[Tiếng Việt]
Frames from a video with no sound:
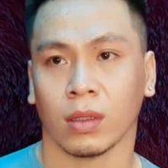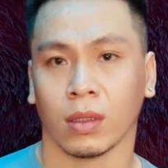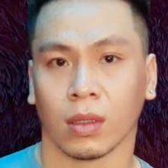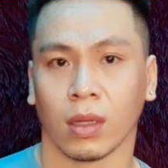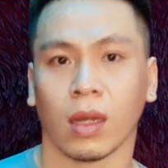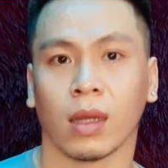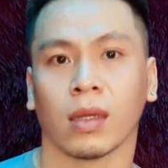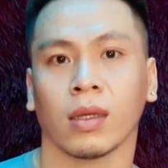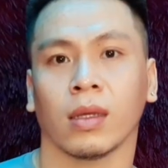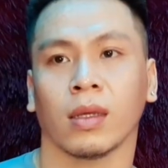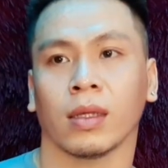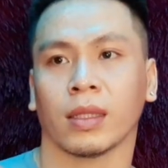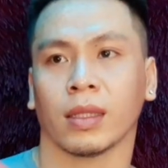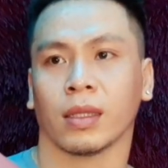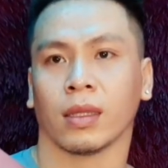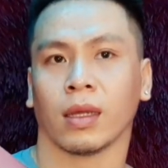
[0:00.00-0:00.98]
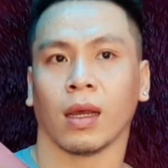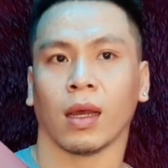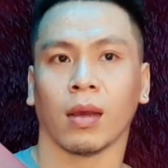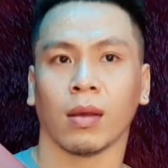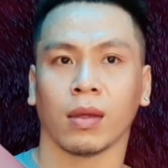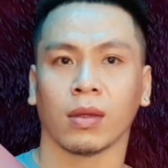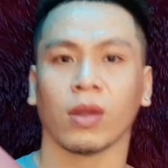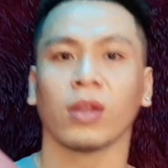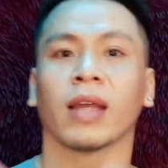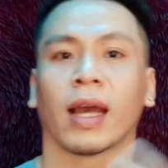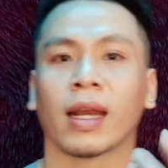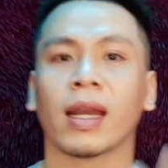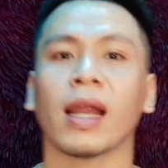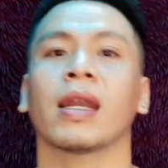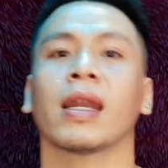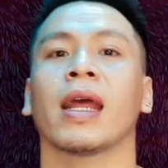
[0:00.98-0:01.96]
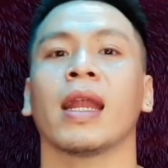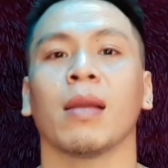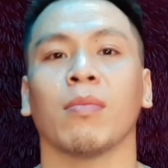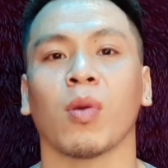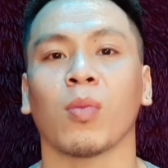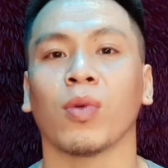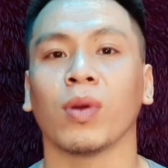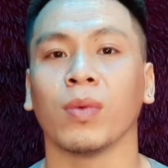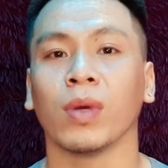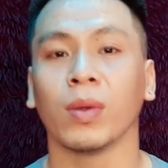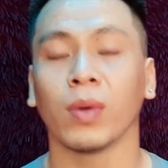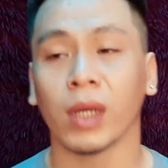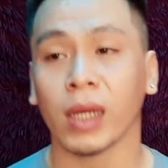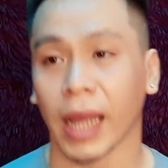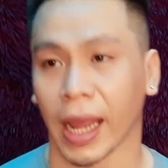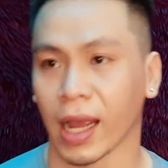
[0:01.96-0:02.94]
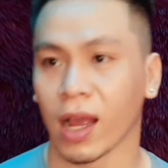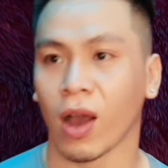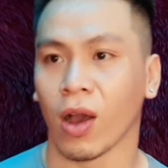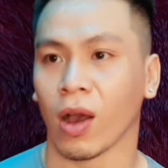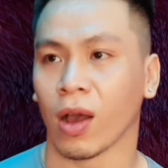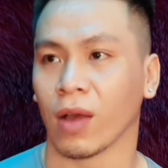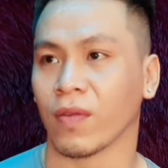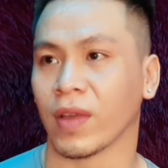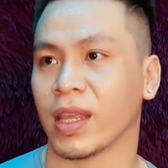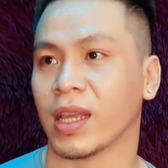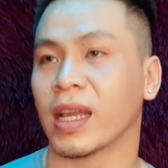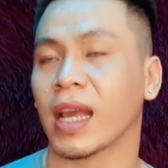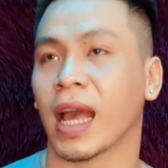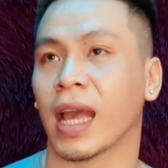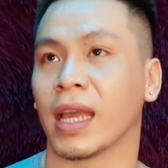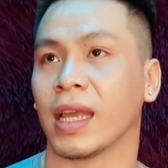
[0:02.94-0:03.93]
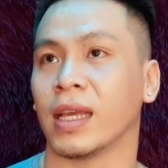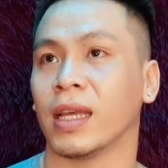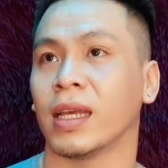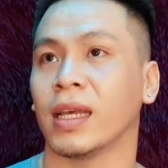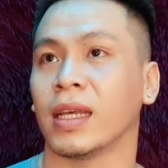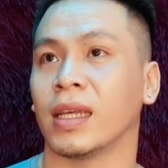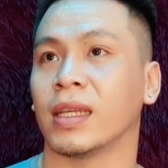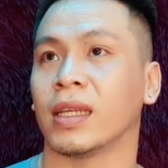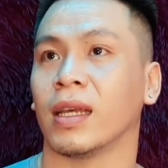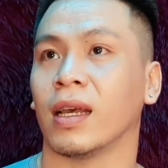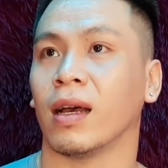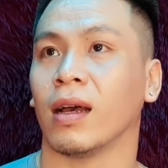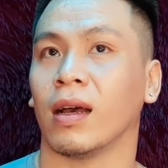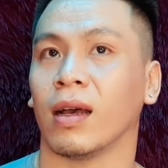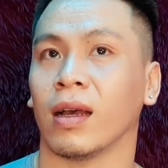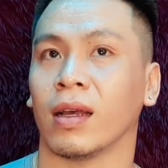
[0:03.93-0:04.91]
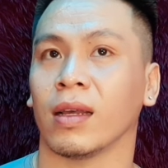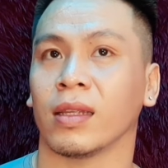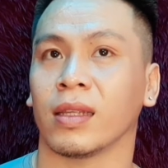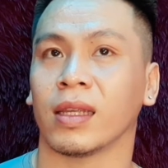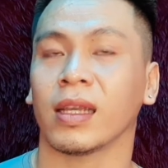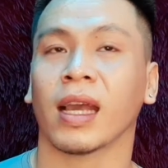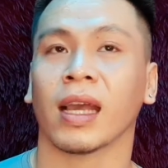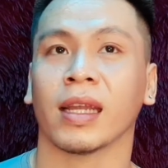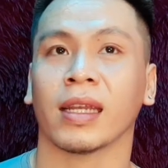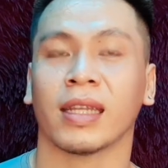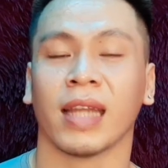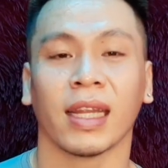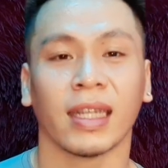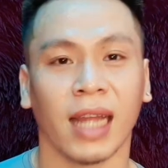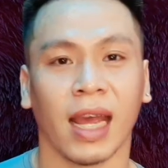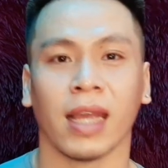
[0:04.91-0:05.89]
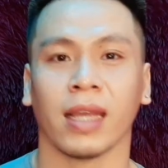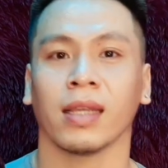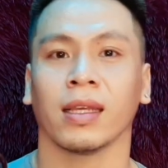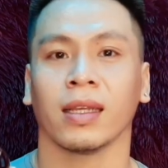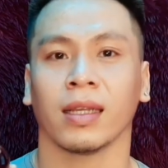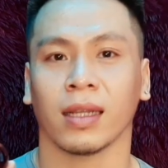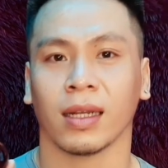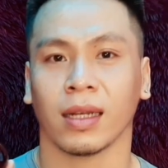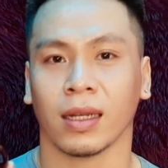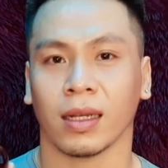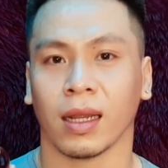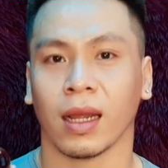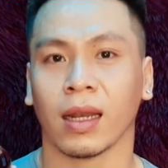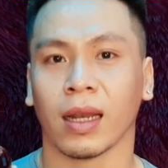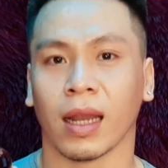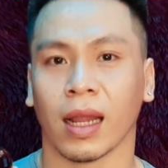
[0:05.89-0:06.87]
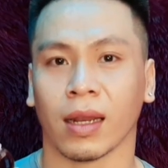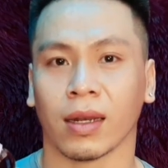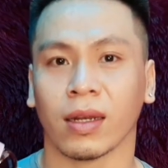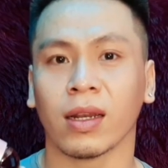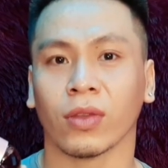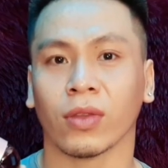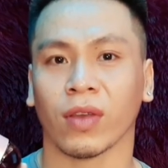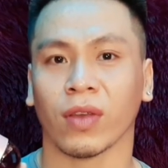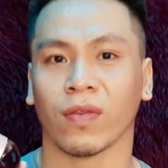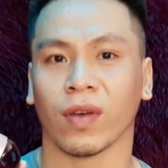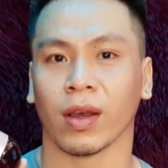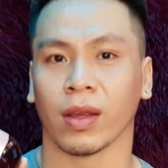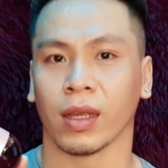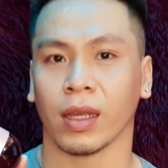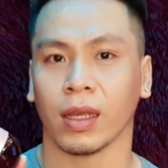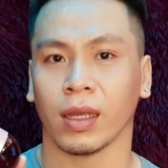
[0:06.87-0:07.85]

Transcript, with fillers: đó à, nói thẳng ra đây là một mùi hương hẹn hò và những ngày à, những ngày giá trì đó là rất là tuyệt vời